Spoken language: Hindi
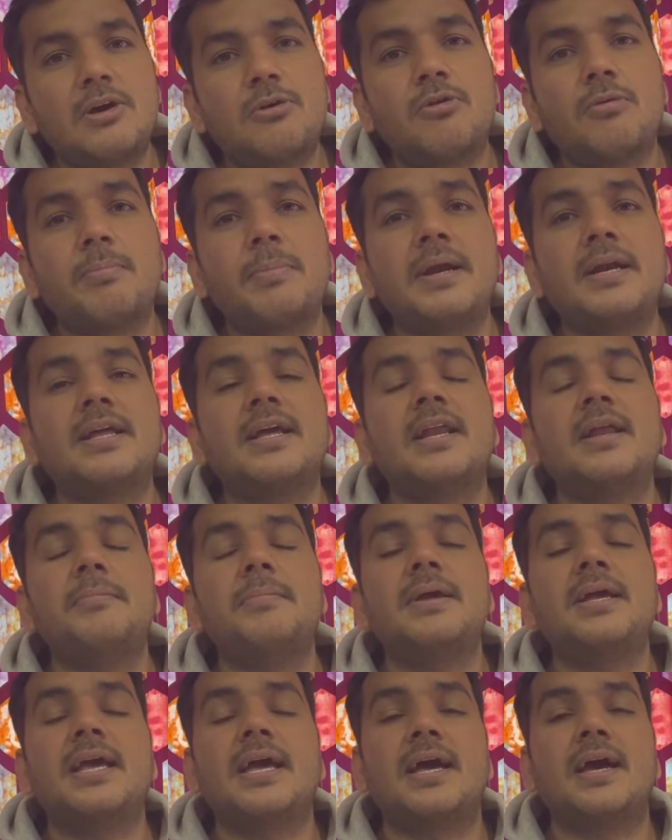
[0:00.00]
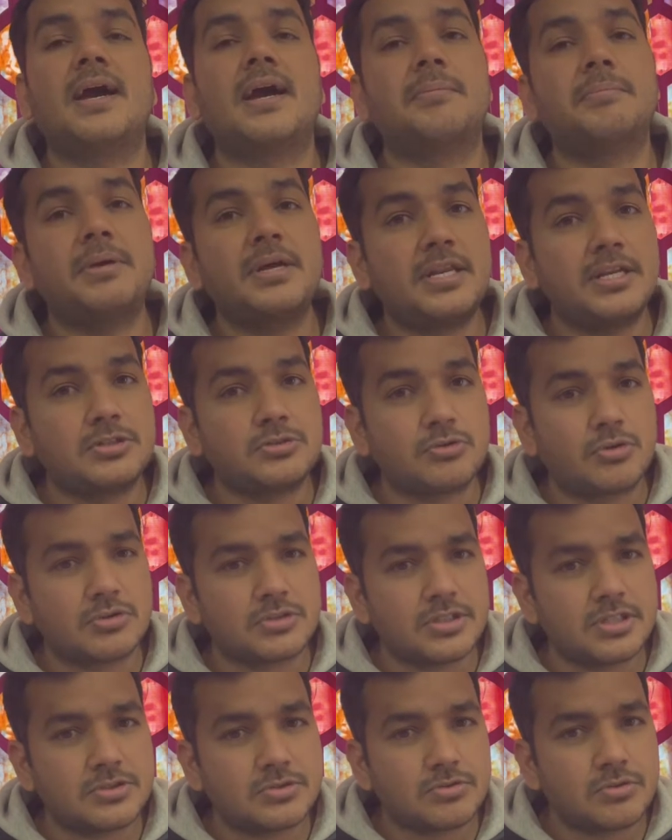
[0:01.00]
डेवलपमेंट के लिए भी क्या है हमें
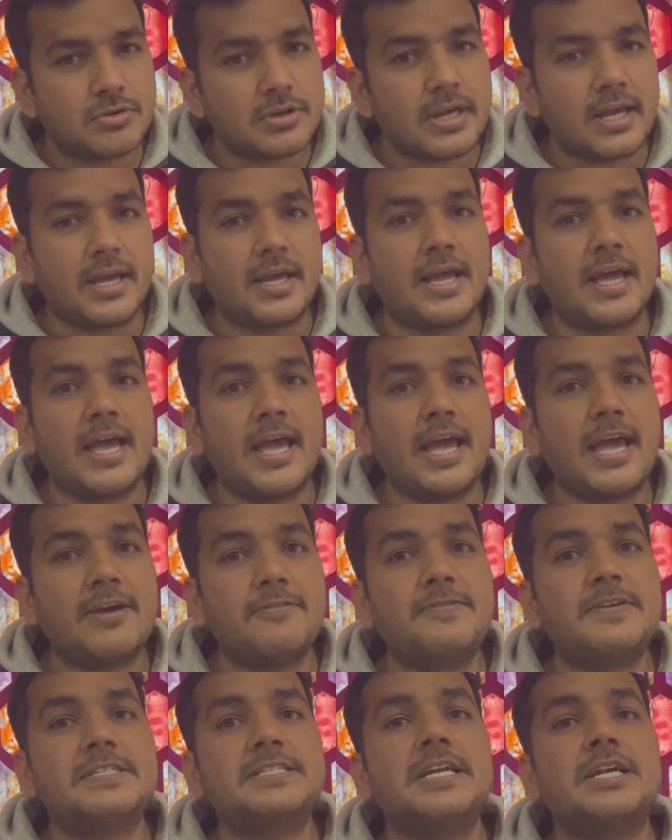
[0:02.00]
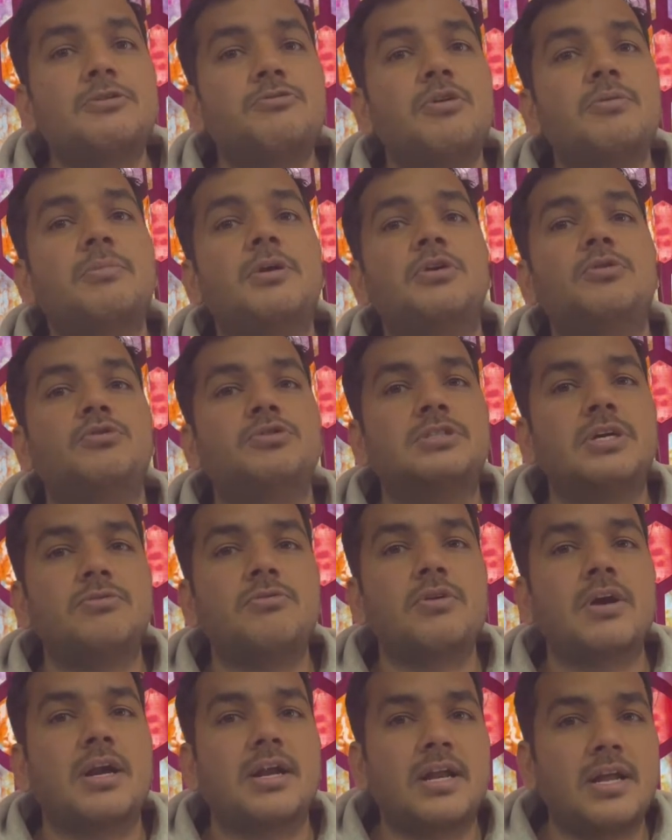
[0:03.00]
रिसोर्सेज को क्या है एफिशिएंट वे में यूज है वो
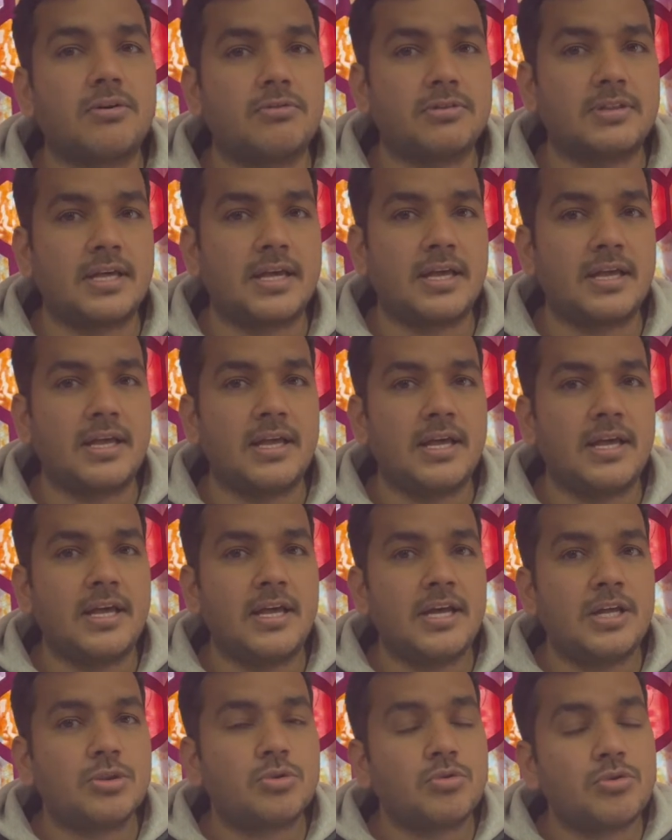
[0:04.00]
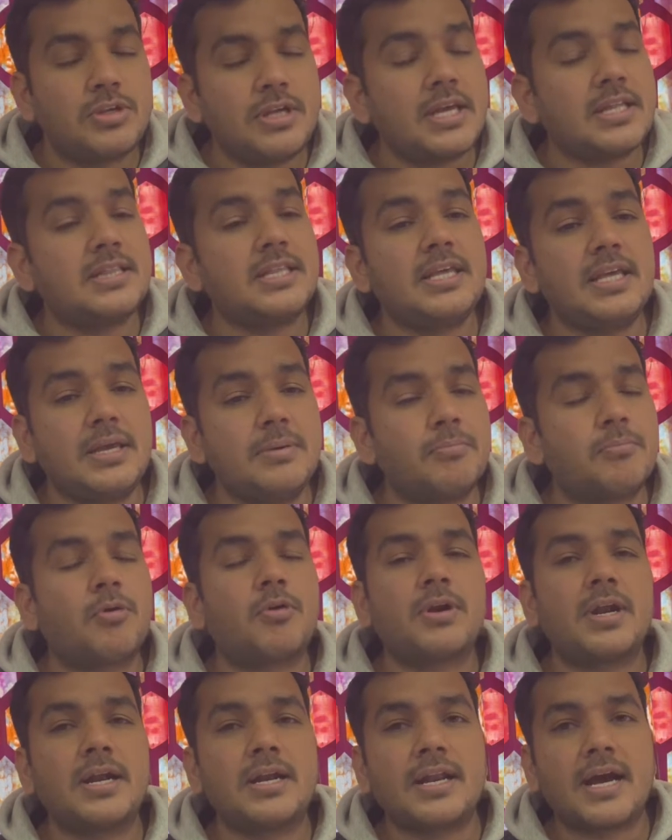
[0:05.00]
करना होता है तो ये थी
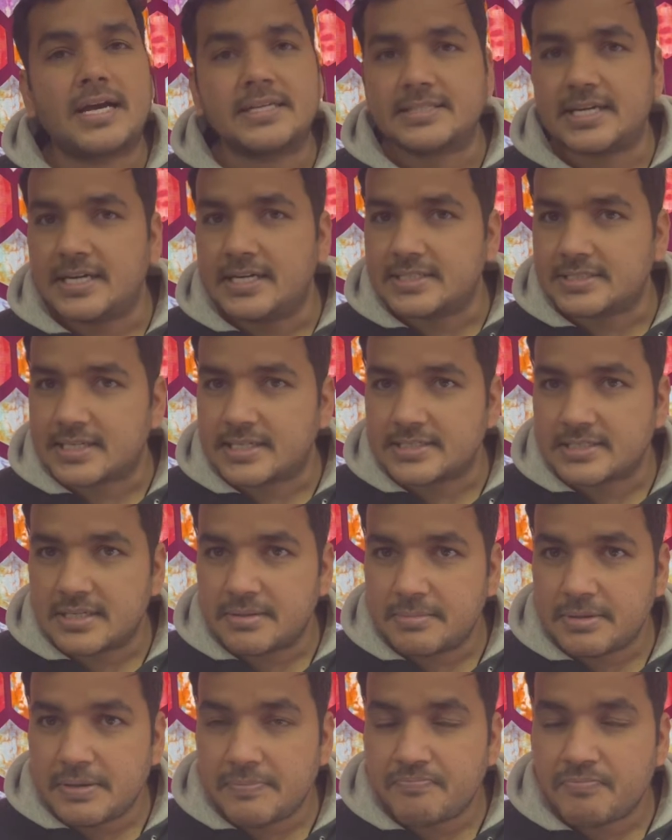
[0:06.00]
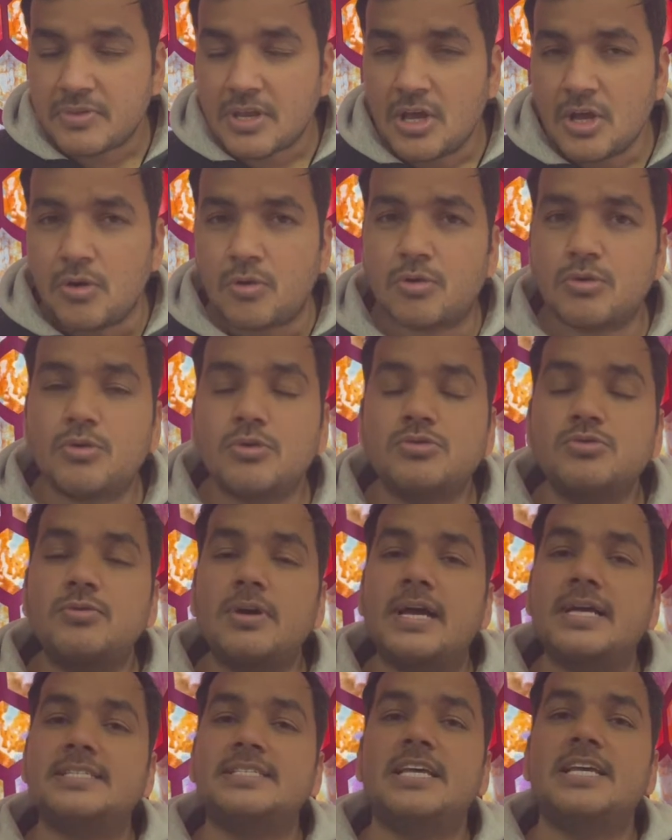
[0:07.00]
इंपॉर्टेंट आज की डिस्कशन में और दोस्तों
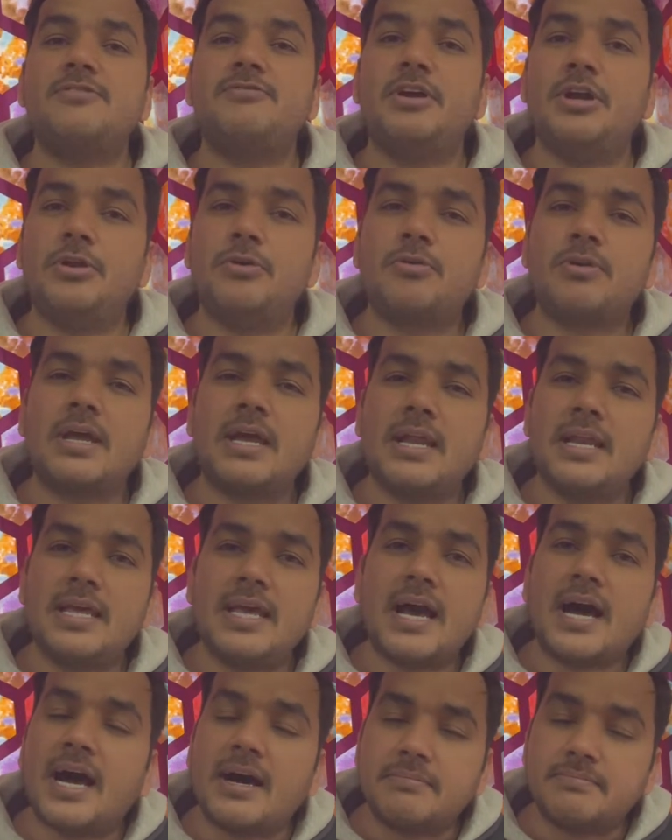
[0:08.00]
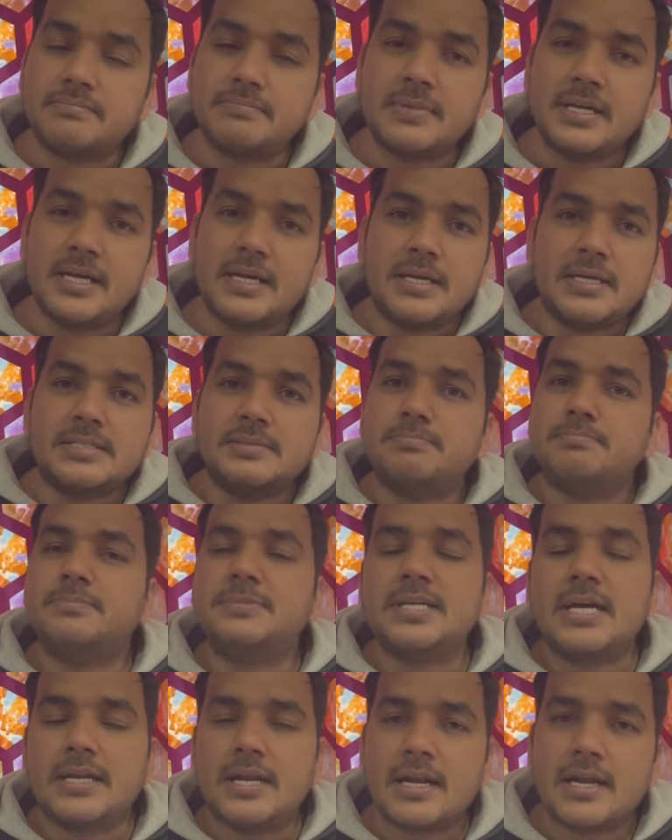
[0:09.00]
ऐसे ही वीडियो के लिए आप
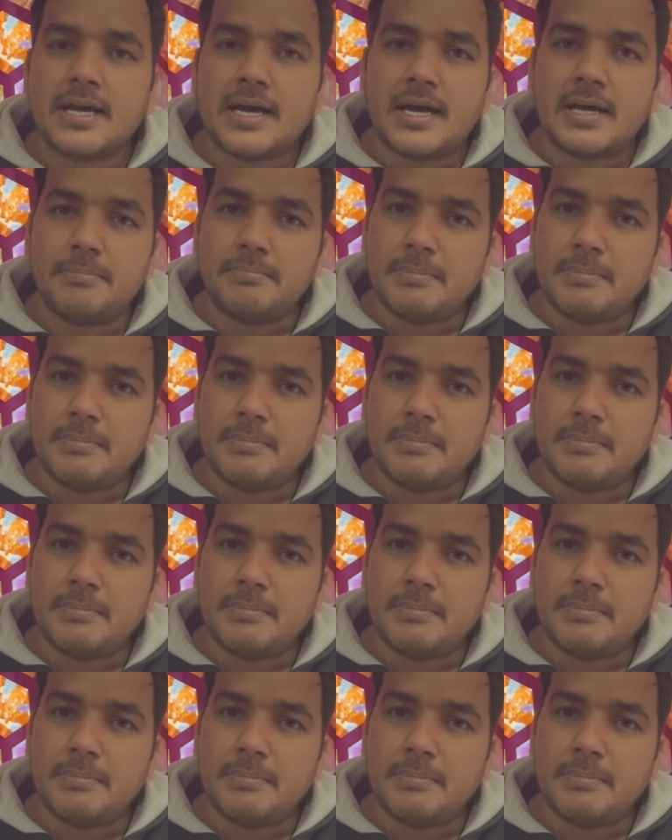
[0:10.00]
चैनल का